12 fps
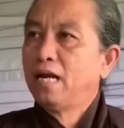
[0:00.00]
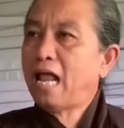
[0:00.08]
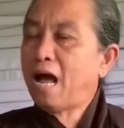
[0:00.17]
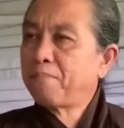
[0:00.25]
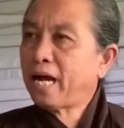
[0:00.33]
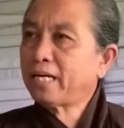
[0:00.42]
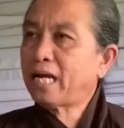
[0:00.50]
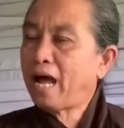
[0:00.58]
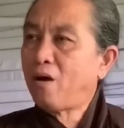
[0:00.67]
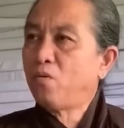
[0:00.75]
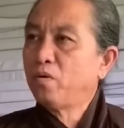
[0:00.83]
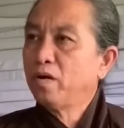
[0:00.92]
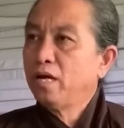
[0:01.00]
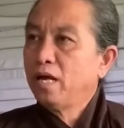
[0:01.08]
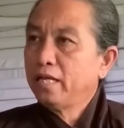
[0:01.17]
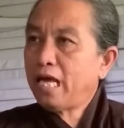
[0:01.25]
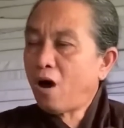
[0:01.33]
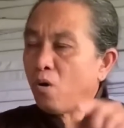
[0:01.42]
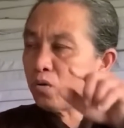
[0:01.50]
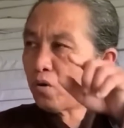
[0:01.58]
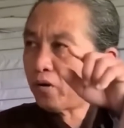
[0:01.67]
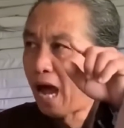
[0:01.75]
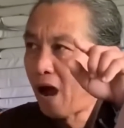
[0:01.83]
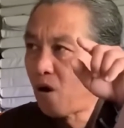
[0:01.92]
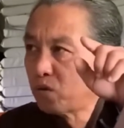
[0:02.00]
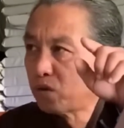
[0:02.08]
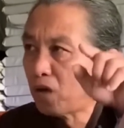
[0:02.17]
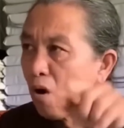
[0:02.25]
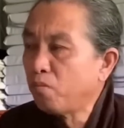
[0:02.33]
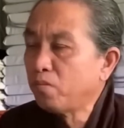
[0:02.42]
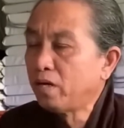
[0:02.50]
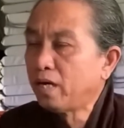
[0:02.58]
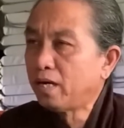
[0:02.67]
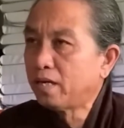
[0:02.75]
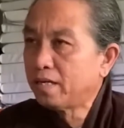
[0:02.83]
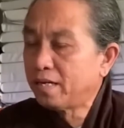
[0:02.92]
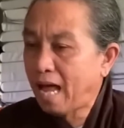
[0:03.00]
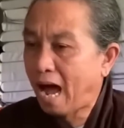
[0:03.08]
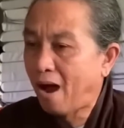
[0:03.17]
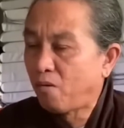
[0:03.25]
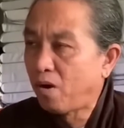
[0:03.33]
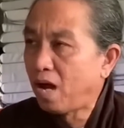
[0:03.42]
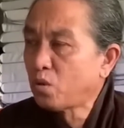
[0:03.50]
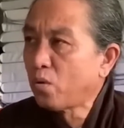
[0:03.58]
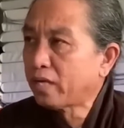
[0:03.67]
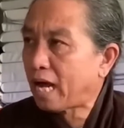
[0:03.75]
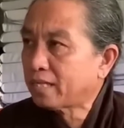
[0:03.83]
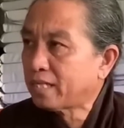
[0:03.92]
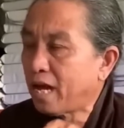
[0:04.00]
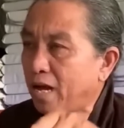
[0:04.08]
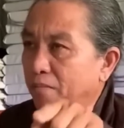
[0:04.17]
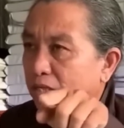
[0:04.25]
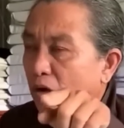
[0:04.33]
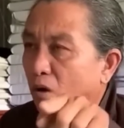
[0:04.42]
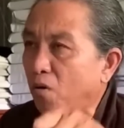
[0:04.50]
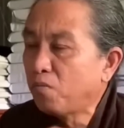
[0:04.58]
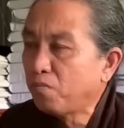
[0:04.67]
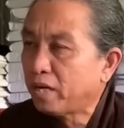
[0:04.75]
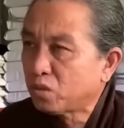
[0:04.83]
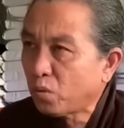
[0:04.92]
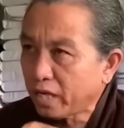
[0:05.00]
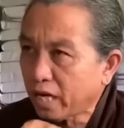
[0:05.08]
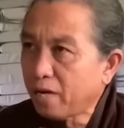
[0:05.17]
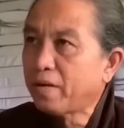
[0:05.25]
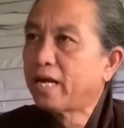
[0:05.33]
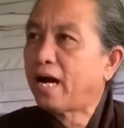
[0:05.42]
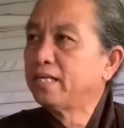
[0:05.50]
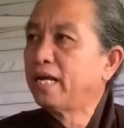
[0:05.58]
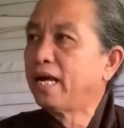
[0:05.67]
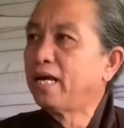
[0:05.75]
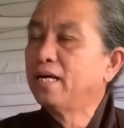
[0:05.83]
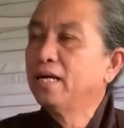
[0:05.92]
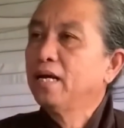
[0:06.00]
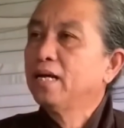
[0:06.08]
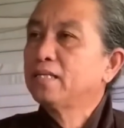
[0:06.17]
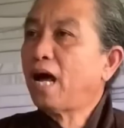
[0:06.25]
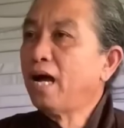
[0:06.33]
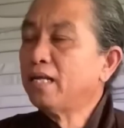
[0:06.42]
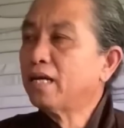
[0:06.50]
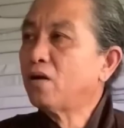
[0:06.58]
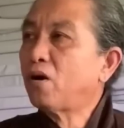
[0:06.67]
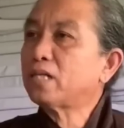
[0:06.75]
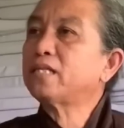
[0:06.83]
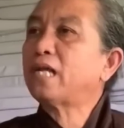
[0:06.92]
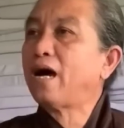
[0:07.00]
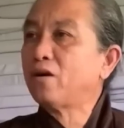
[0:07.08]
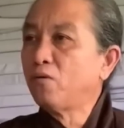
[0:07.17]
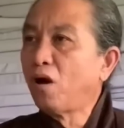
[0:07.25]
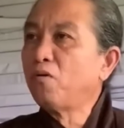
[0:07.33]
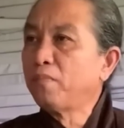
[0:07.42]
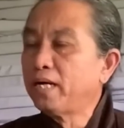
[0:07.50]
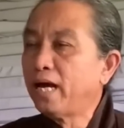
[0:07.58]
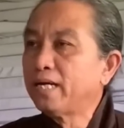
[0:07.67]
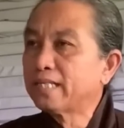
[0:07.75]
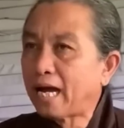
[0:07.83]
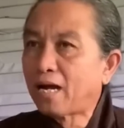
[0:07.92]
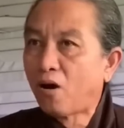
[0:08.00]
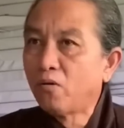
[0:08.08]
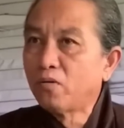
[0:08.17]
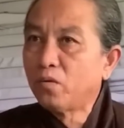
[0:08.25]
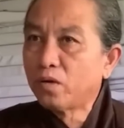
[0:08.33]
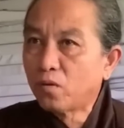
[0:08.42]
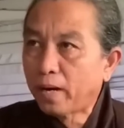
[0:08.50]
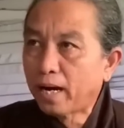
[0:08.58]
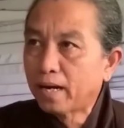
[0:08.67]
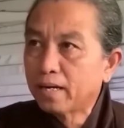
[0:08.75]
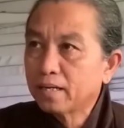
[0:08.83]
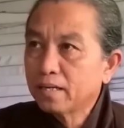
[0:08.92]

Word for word: làm cách nào dầu cho đào chôn á đào á xuống chẳng xê mà chôn mình xuống dưới bây giờ nha tới chừng đó tử thần cũng lôi mình lên cắt cổ nữa quý cô bác